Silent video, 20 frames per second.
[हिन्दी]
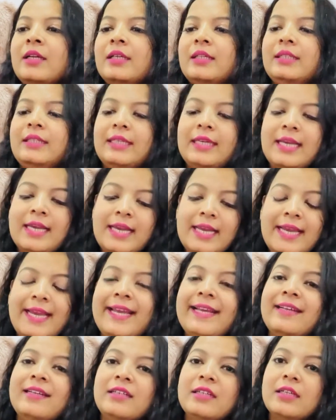ये
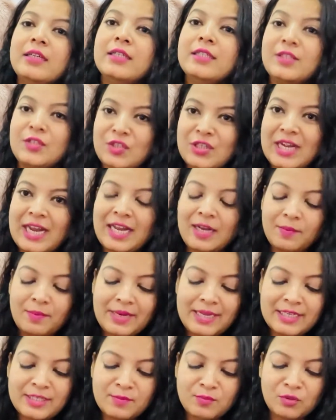एक जेल
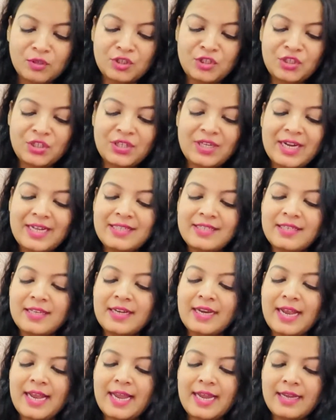बेस्ड मॉइस्चराइजर
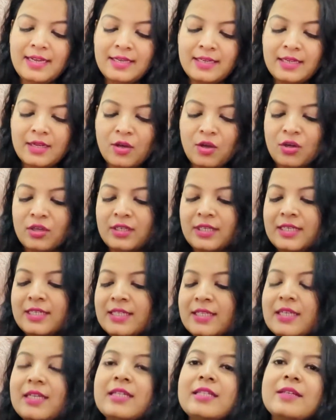है और
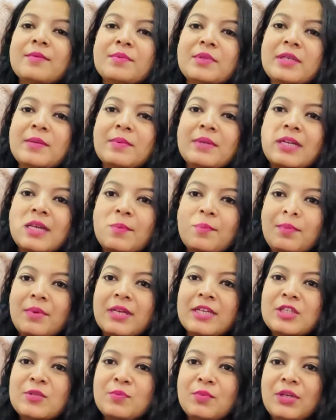इसका सबसे बड़ा
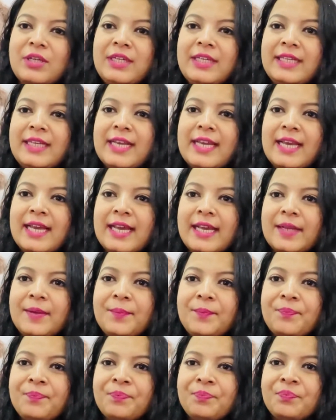प्लस पॉइंट ये है
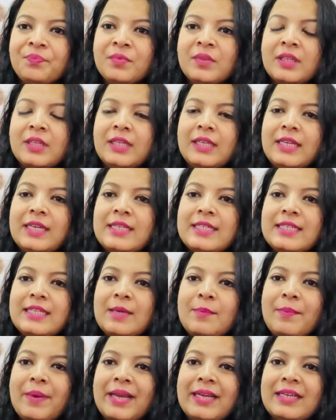ये इसकी
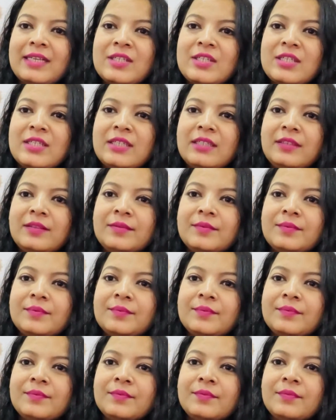पैकेजिंग
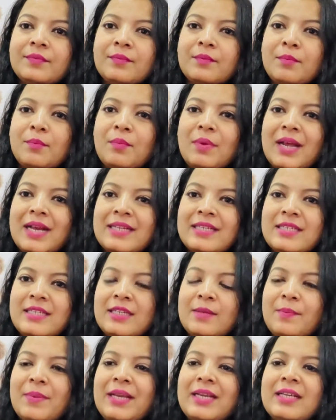
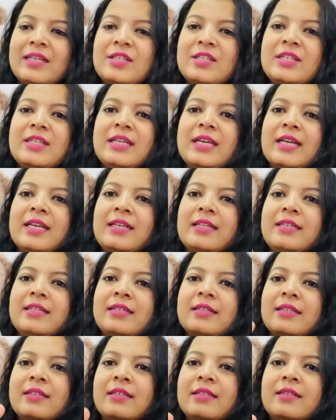प्लास्टिक पैकेजिंग है
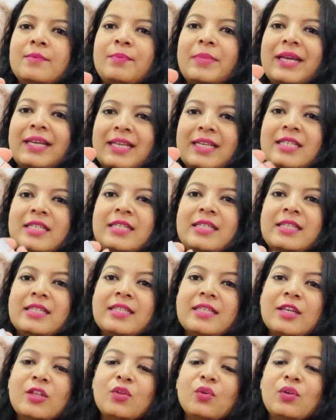पैकेजिंग
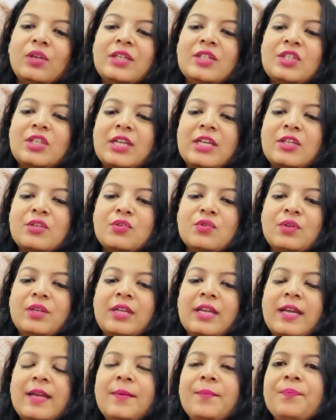इसकी थोड़ी चेंज हुई
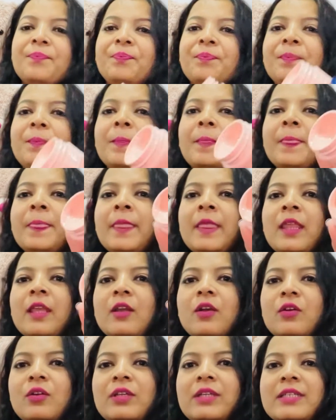है
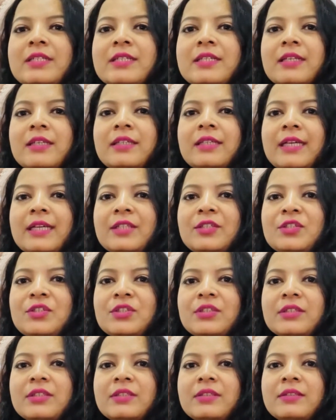और ये इसका
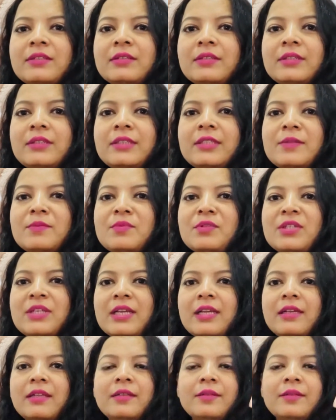टेक्सचर एकदम जेल